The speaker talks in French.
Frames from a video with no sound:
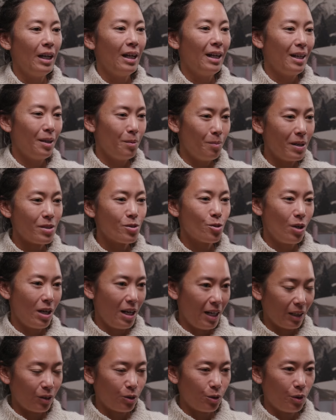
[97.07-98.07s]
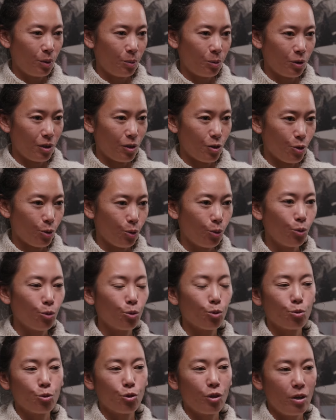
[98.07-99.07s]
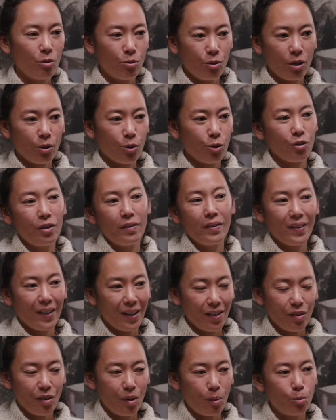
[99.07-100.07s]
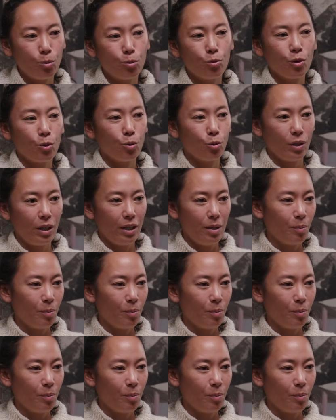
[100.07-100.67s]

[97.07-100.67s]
les bases de la lactofermentation. Donc vous allez voir que c'est très simple une fois qu'on a les